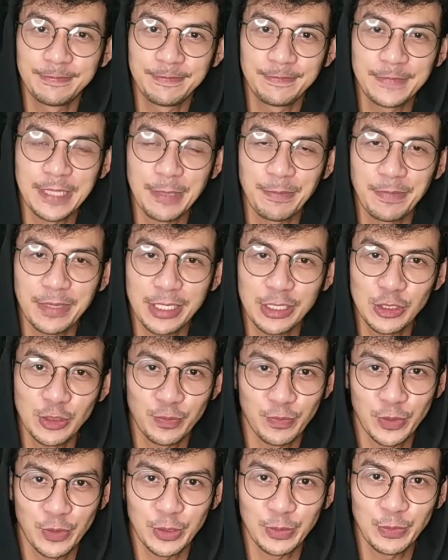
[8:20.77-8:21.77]

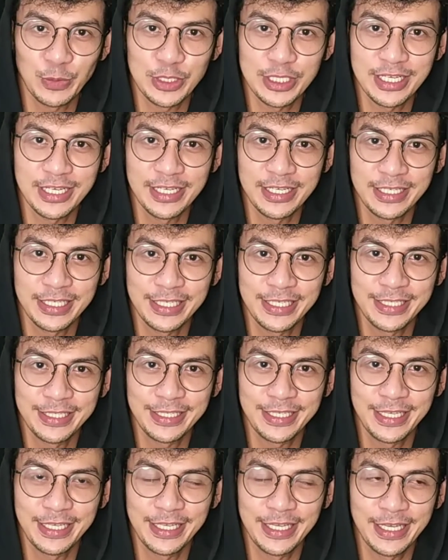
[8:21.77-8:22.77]
napaka-support mo sa akin.
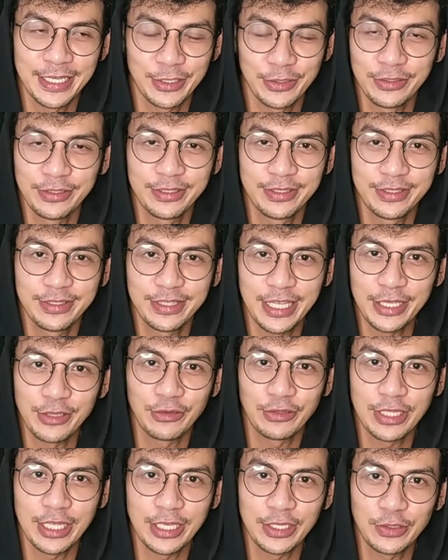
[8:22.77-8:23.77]
Kaya yon
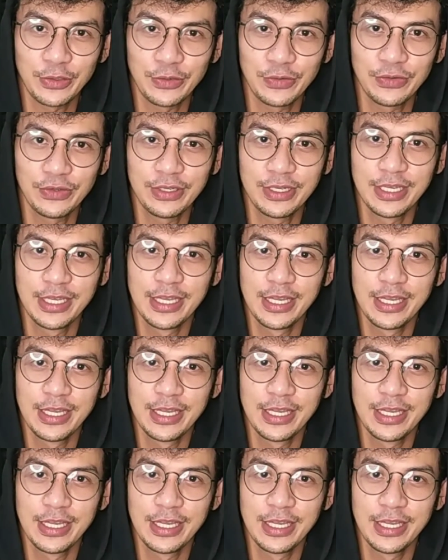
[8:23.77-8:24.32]
thank you, thank you.